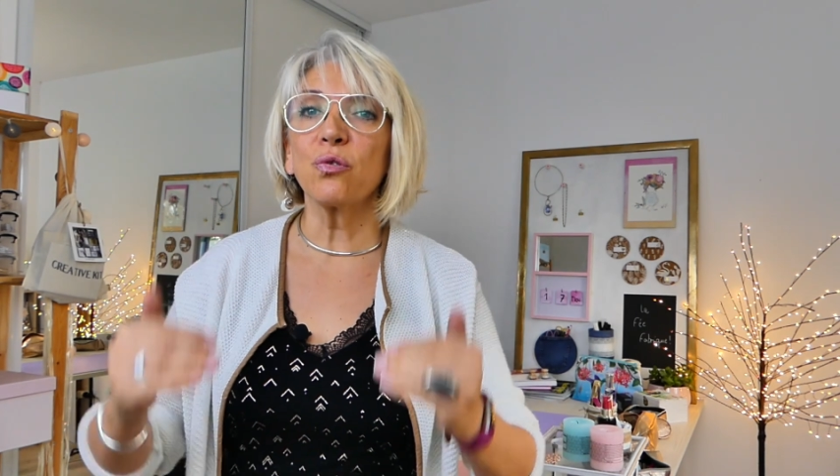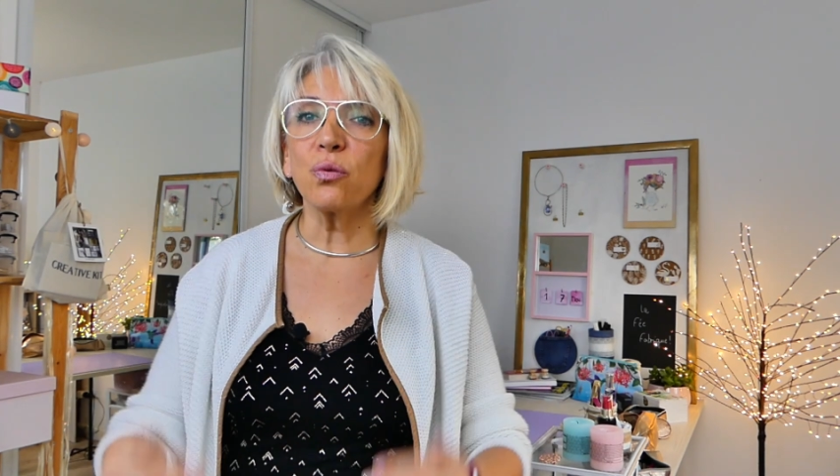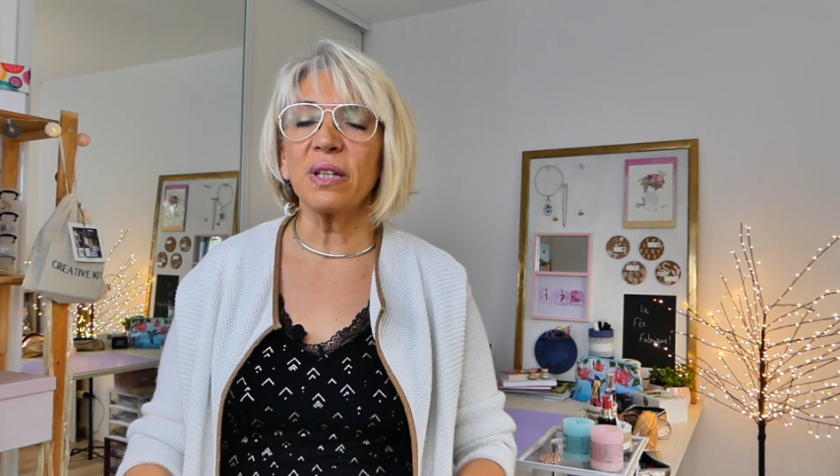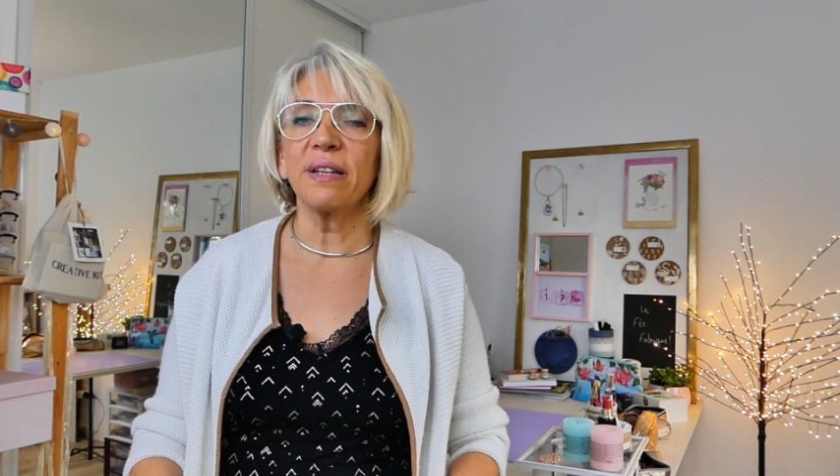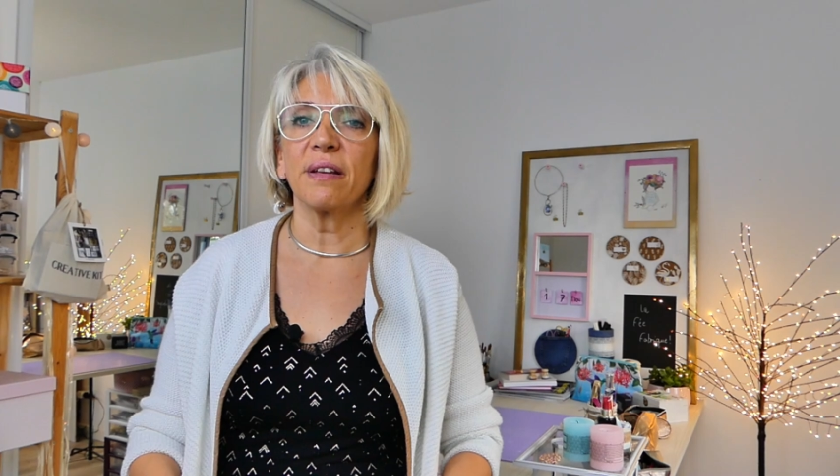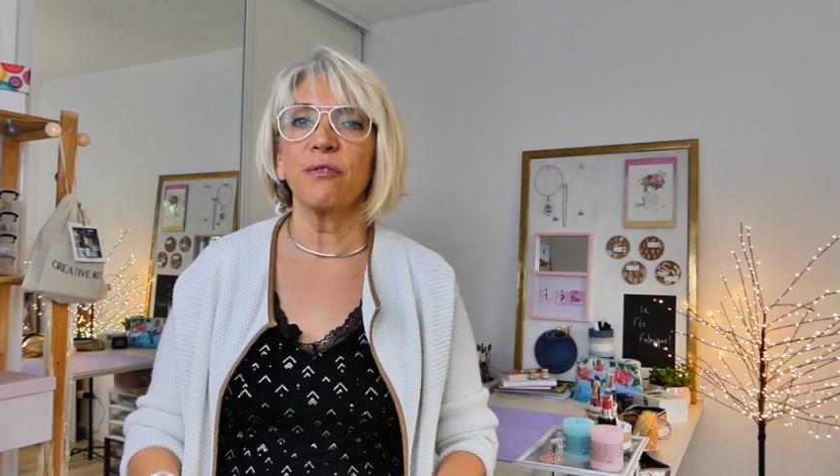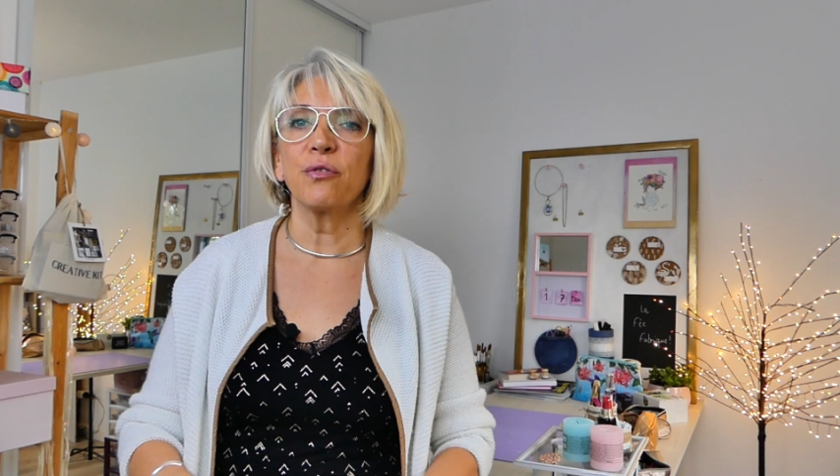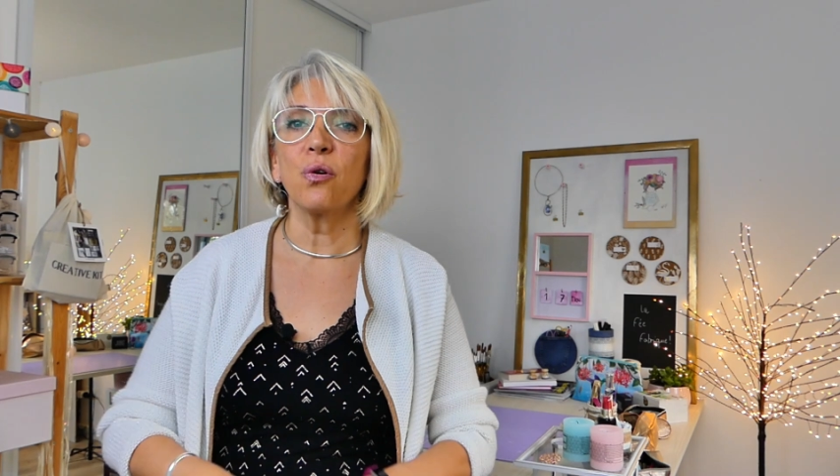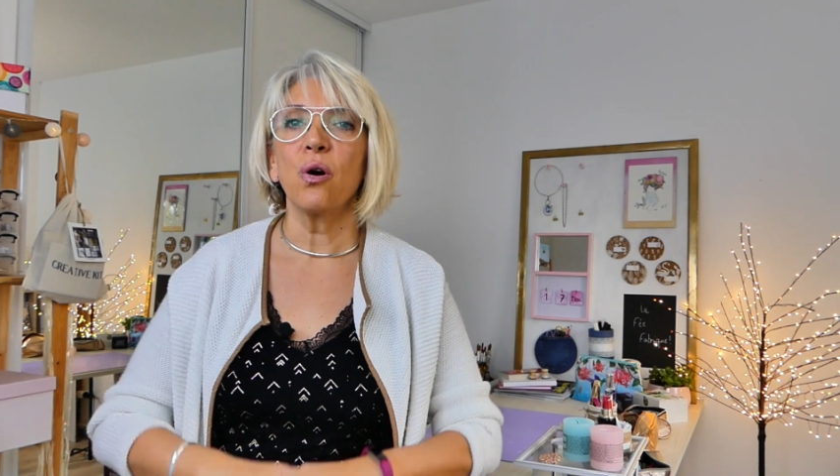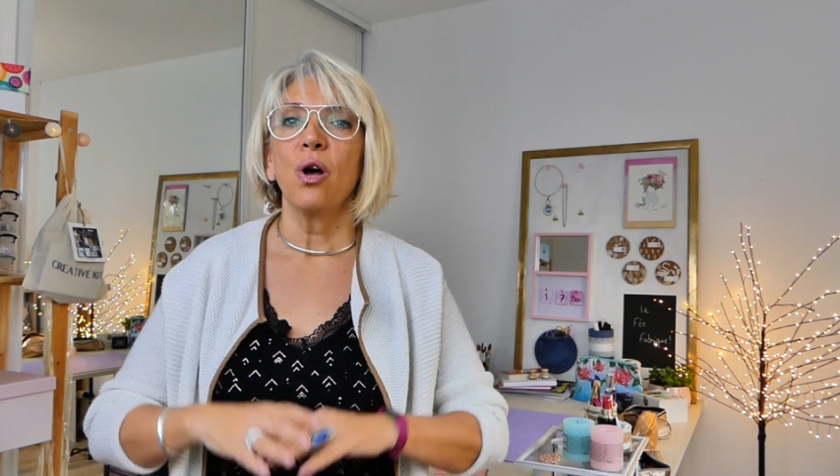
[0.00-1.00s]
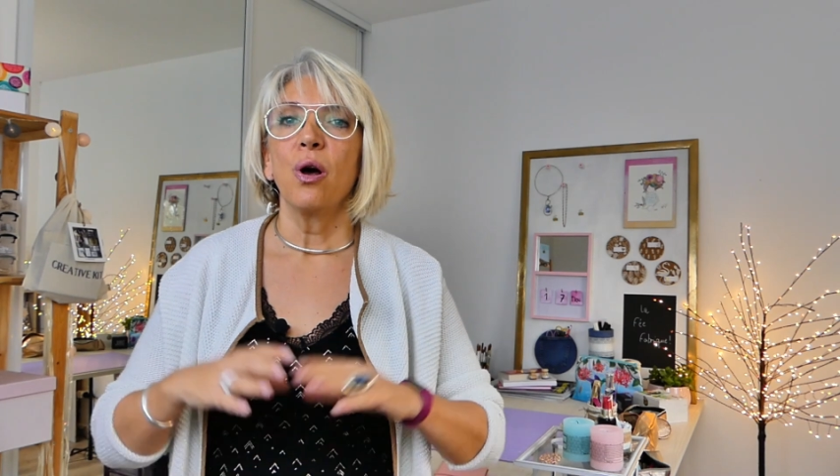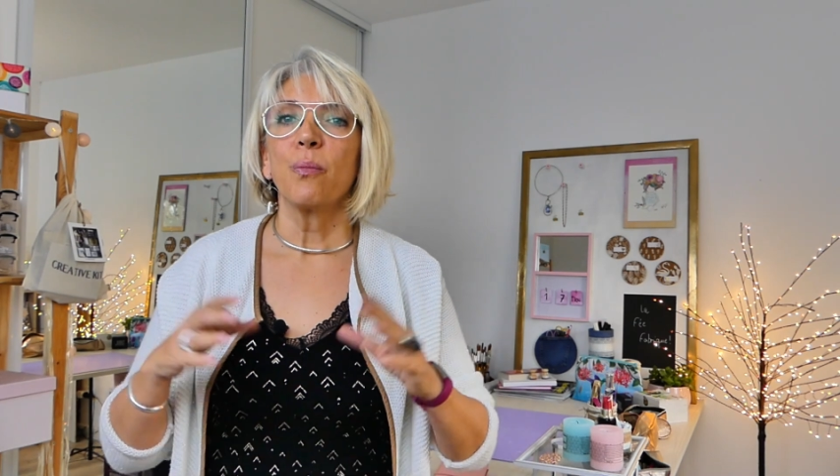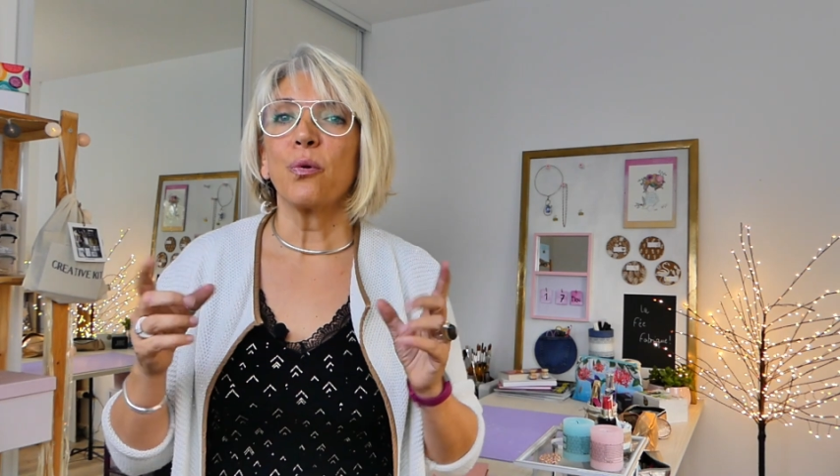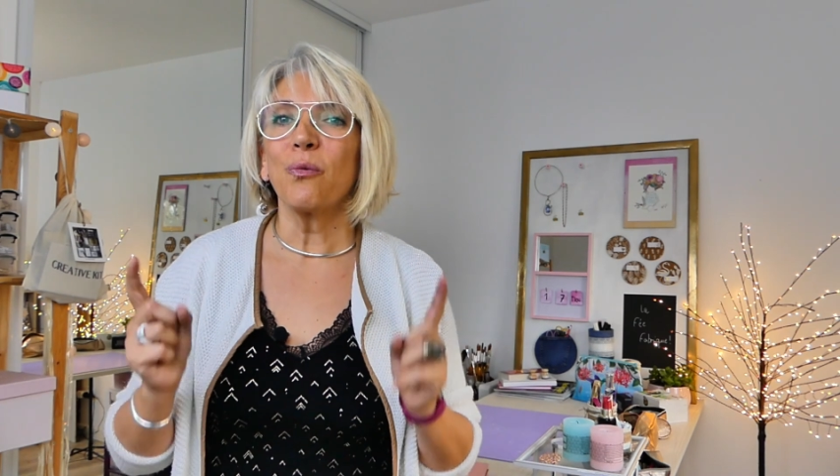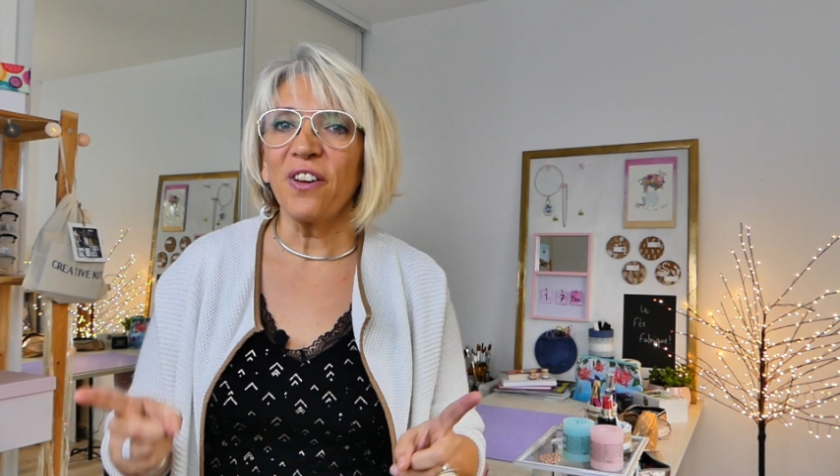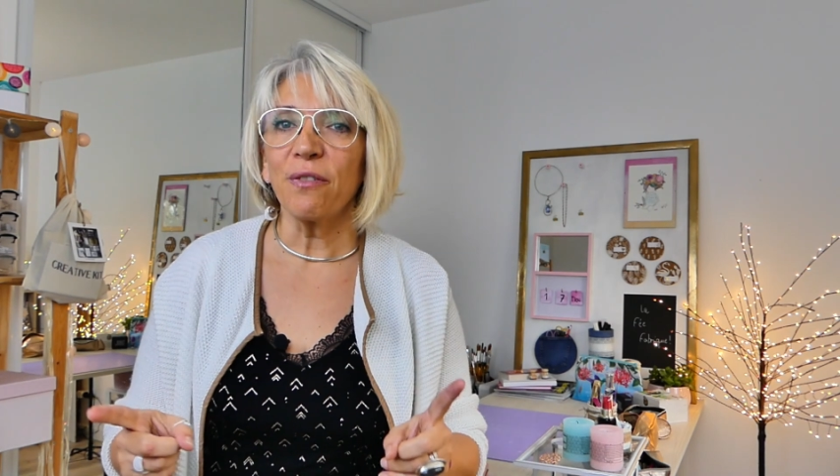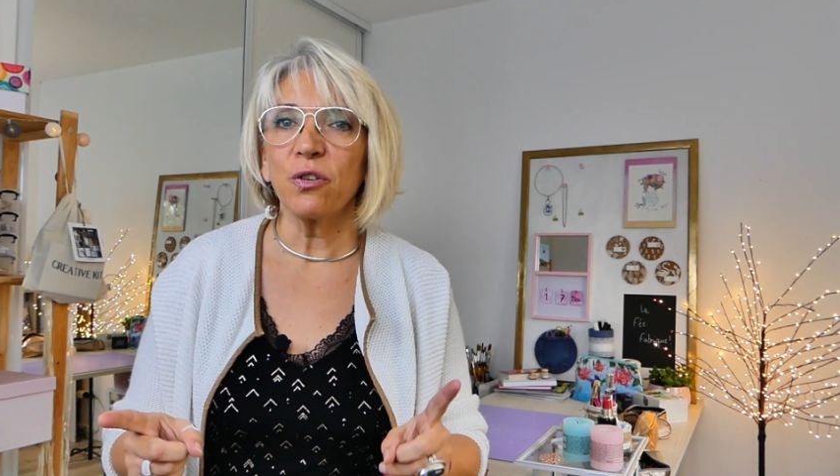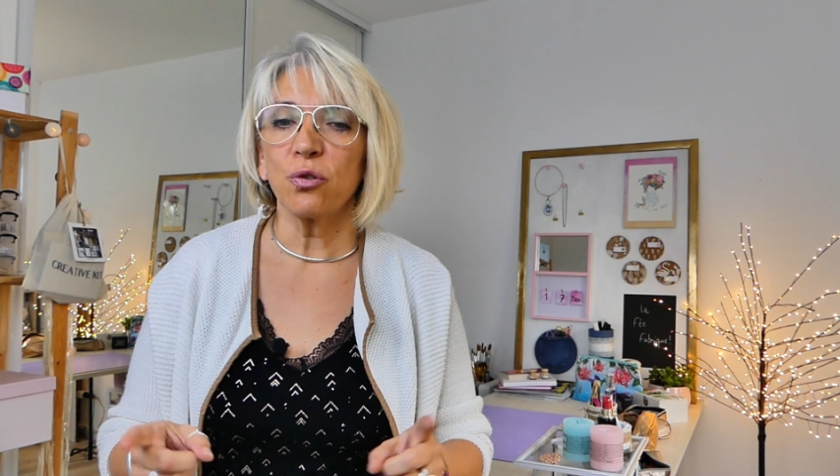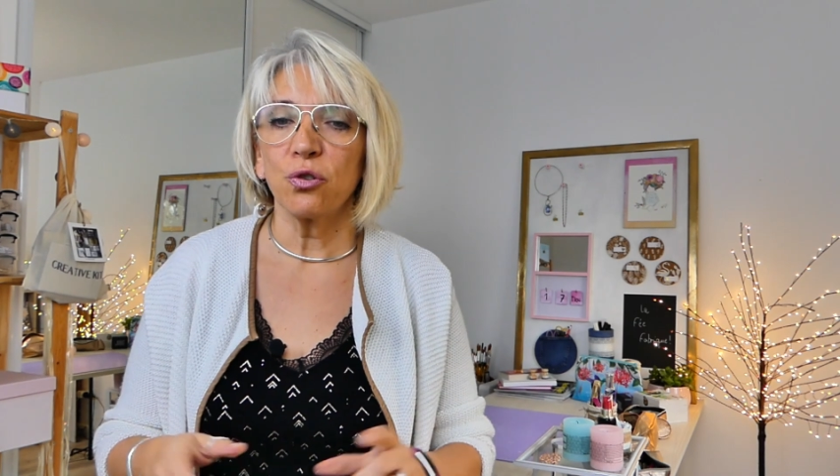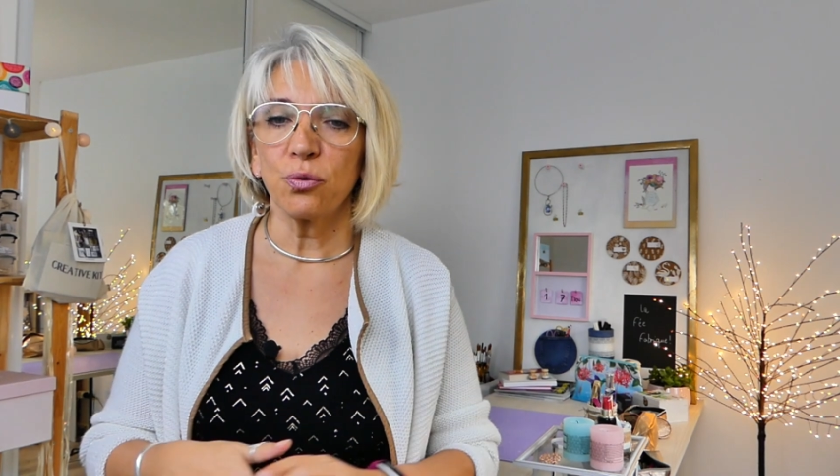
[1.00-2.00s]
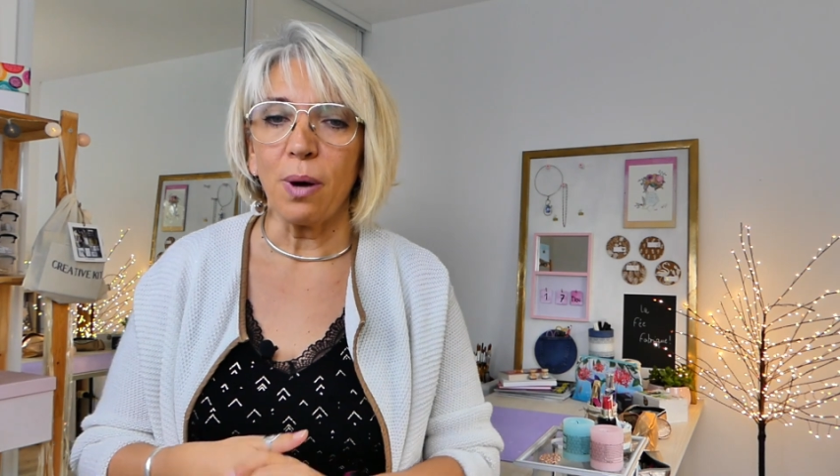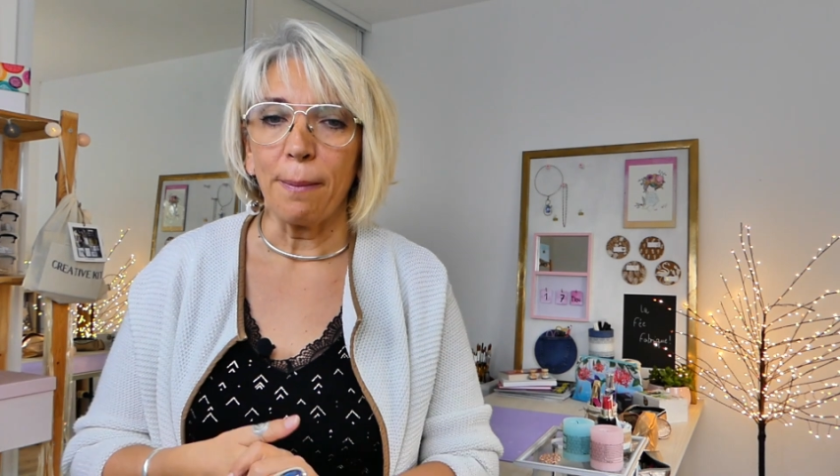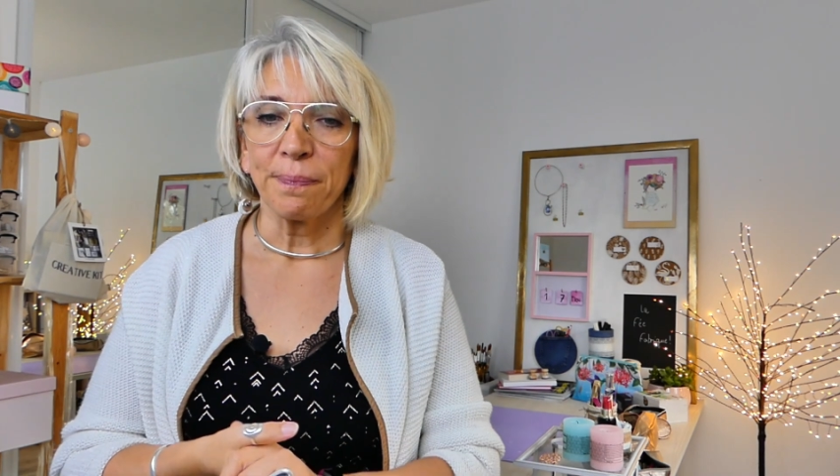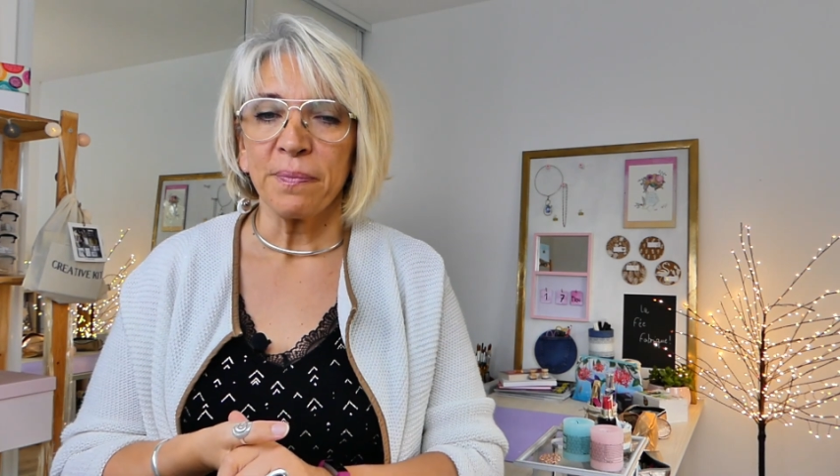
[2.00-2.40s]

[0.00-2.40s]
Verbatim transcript: toutes les infos pour faire votre choix.